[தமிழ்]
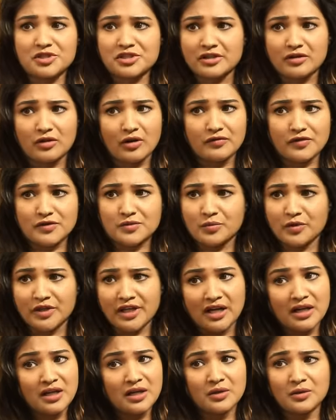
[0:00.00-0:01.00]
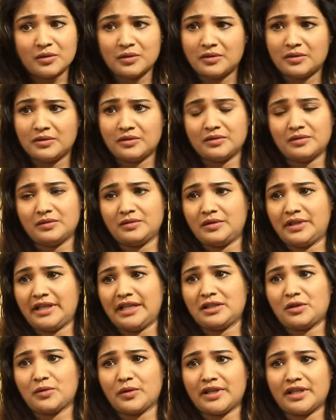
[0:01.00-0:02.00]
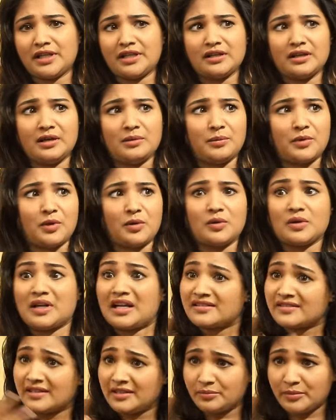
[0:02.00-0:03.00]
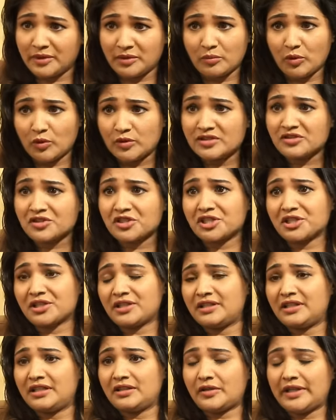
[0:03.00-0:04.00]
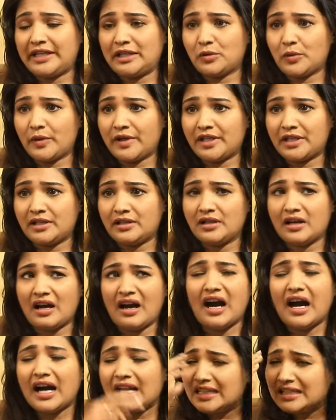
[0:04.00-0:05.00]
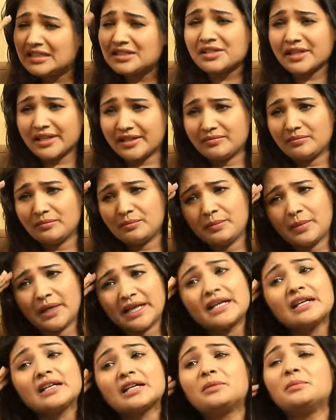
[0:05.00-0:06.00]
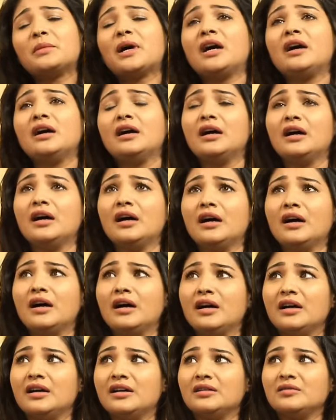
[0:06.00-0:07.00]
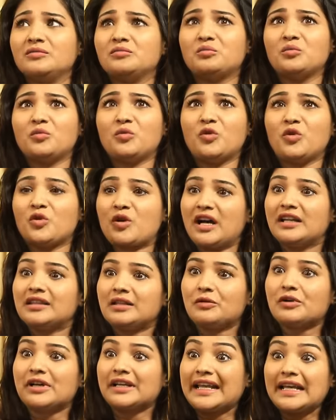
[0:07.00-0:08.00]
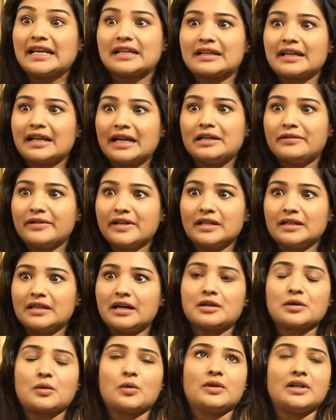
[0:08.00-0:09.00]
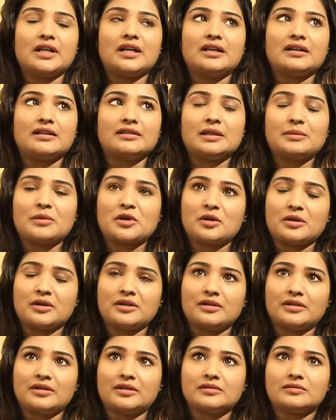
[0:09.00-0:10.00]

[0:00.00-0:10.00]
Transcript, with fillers: கமிஷனர் ஆஃபீஸ் போய் அங்கே ஒரு என்கொயரி அப்புறம் நசரத் போலீஸ் ஸ்டேஷனில் என்கொயரி அலைஞ்சேன் பயங்கரமாக உட்காந்து அவங்க கேட்குற கேள்விகள்லாம் இருக்கும்ல நமக்கு